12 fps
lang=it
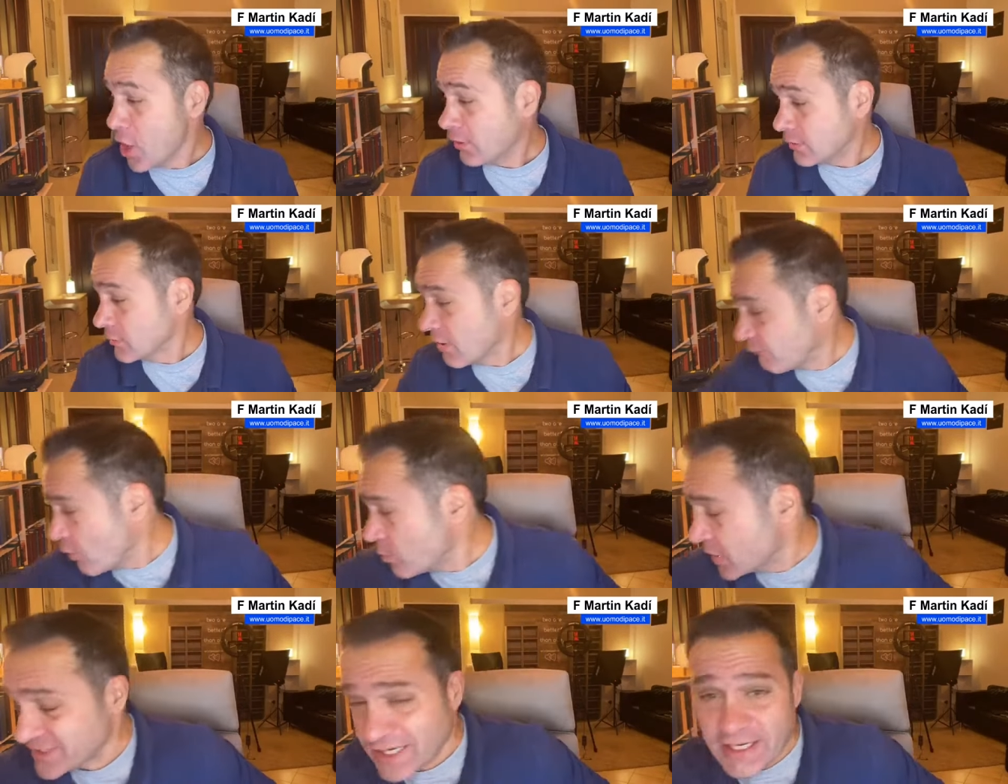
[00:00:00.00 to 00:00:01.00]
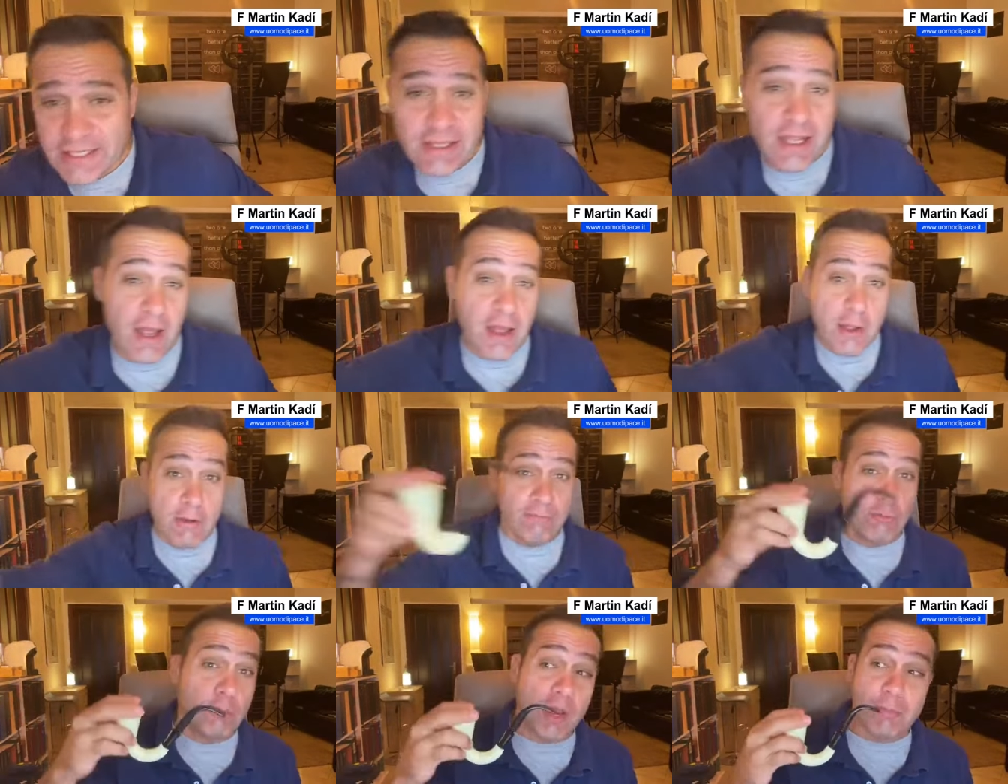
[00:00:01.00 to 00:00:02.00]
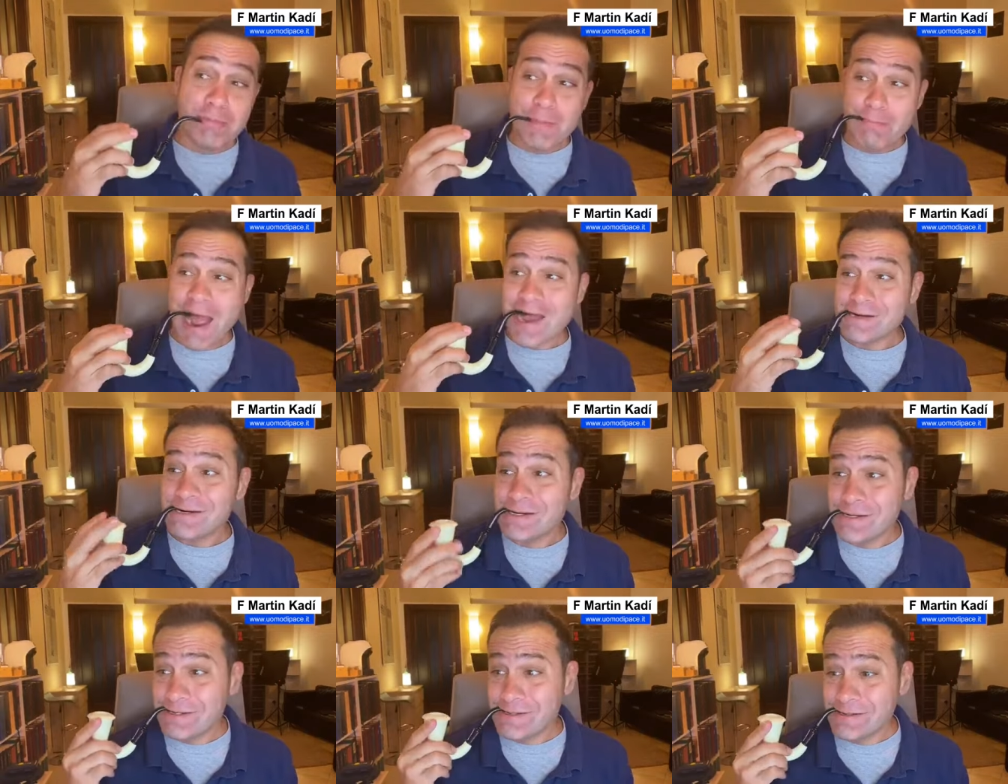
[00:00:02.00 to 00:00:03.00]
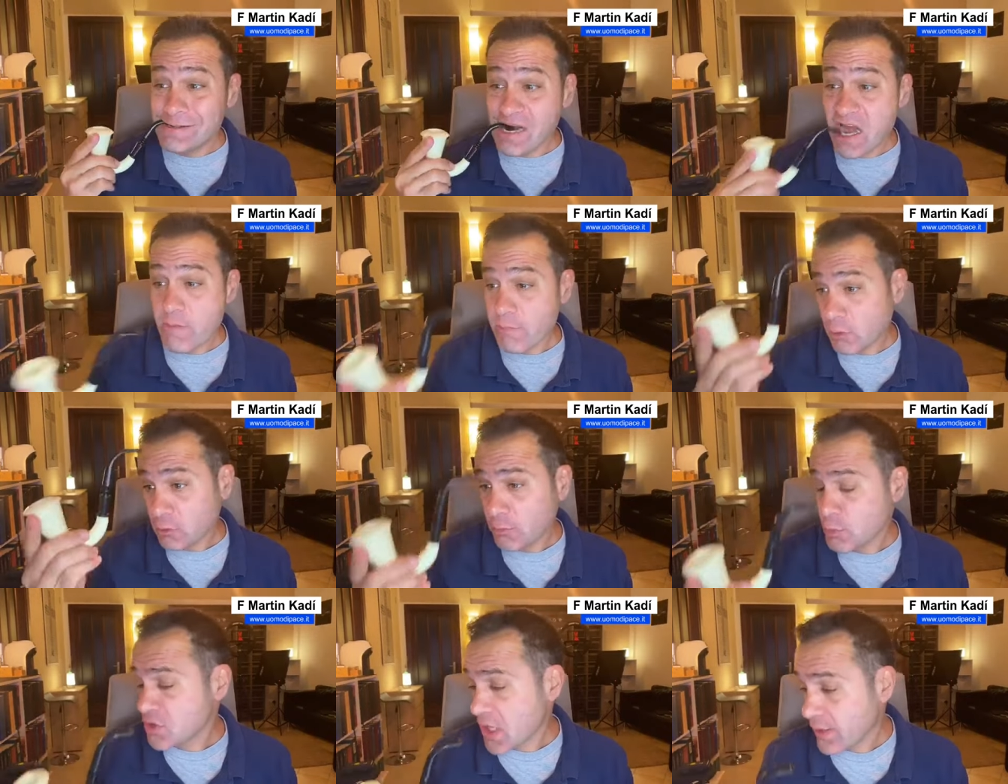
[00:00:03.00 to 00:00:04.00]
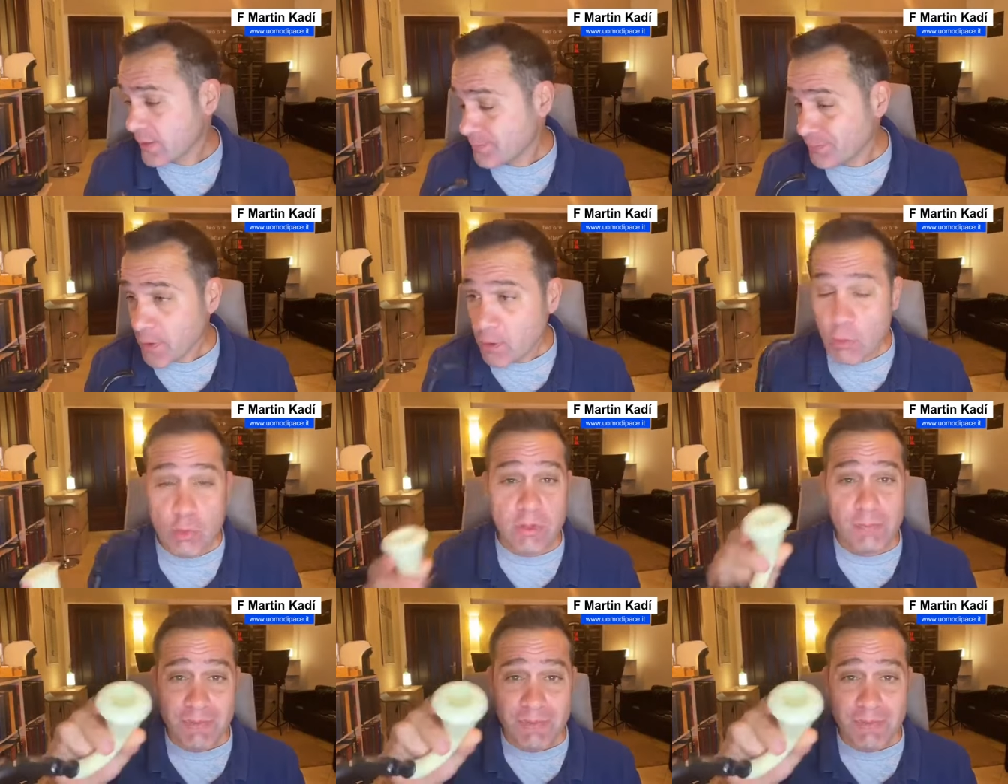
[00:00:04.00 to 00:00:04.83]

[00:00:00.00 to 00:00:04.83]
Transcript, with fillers: no, non fumo la sigaretta, fumo la pipa, eh, che è molto più sana. Comunque di